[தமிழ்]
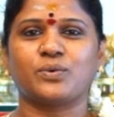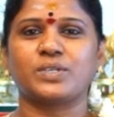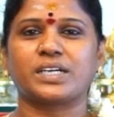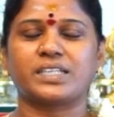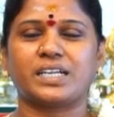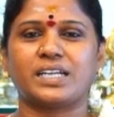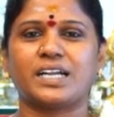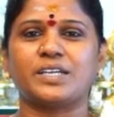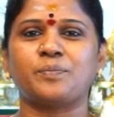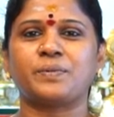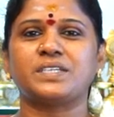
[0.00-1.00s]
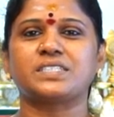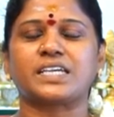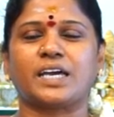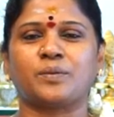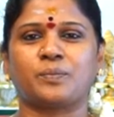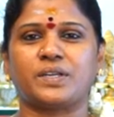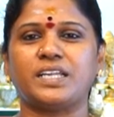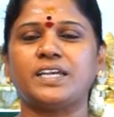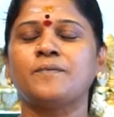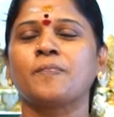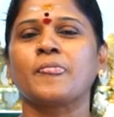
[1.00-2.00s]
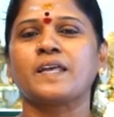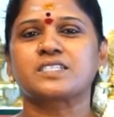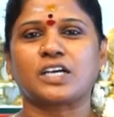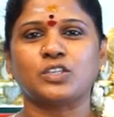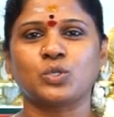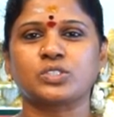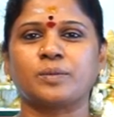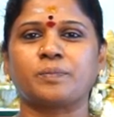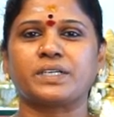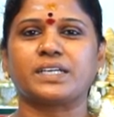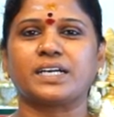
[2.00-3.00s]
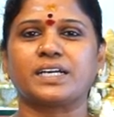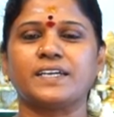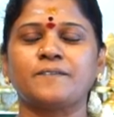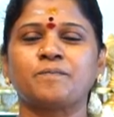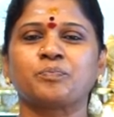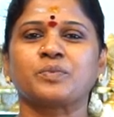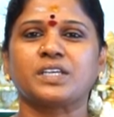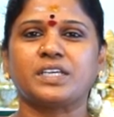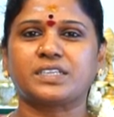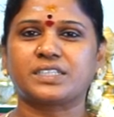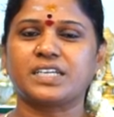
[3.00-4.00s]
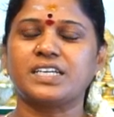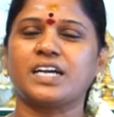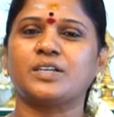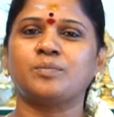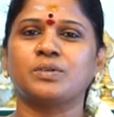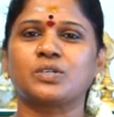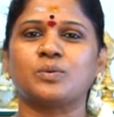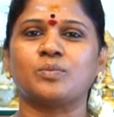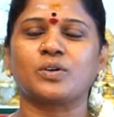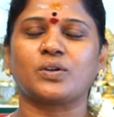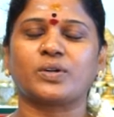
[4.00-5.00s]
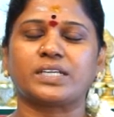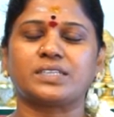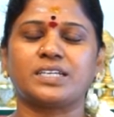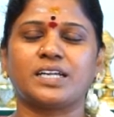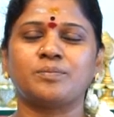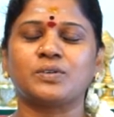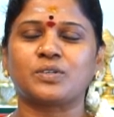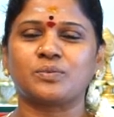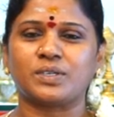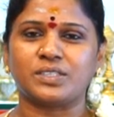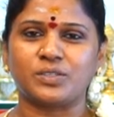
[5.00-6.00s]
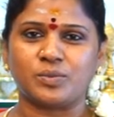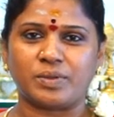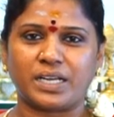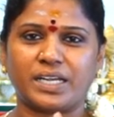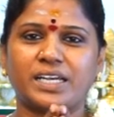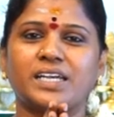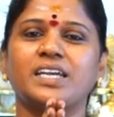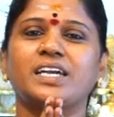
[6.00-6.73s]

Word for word: ஃபோனுக்கு அதெல்லாம் அனுப்பி ஷேர் பண்ணி சந்தோஷப்பட்டாங்க இத்தனை அன்புக்கும் உங்களோட அத்தனை அன்புக்கும் வந்து உண்மையிலே